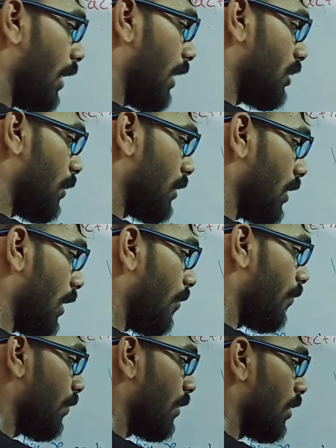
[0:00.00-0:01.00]
एक्स बचा है
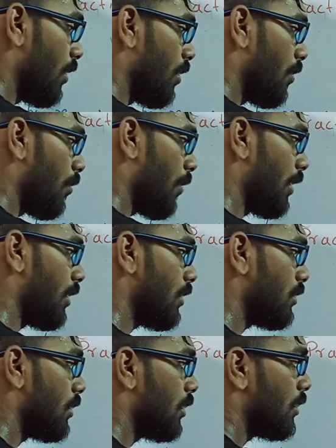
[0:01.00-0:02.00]
माइनस
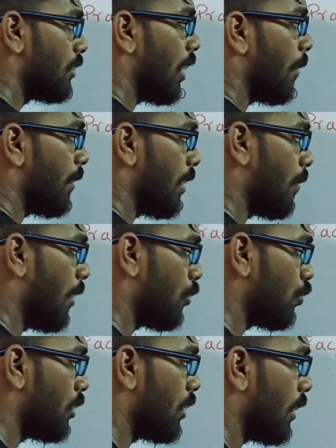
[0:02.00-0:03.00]
यहाँ पे एक बार टू
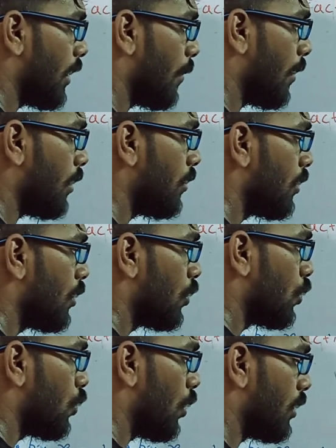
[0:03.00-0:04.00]
निकल गया बाहर तो
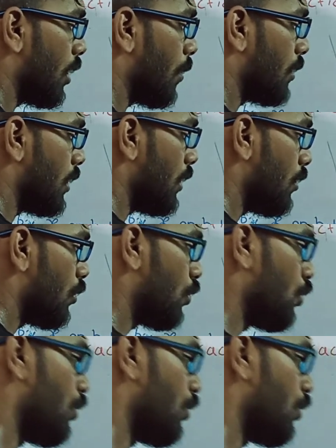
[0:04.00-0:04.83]
अंदर बचा है टू